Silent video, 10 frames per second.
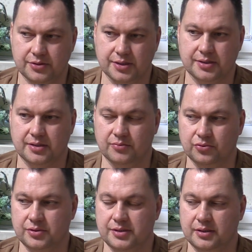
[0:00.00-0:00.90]
То есть сейчас я не
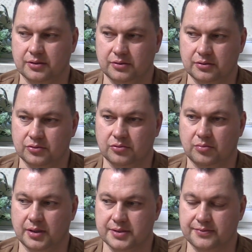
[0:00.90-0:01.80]
буду сильно
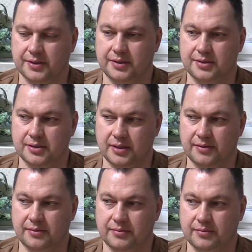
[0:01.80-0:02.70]
углубляться в такие
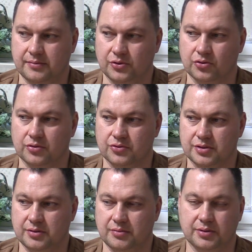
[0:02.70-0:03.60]
дела, много
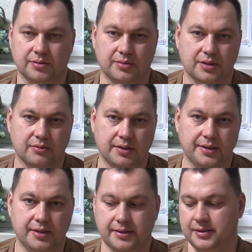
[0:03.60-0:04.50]
уже об этом мы
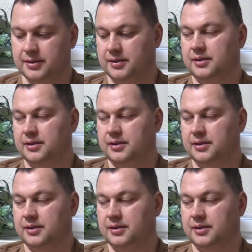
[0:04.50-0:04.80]
говорили.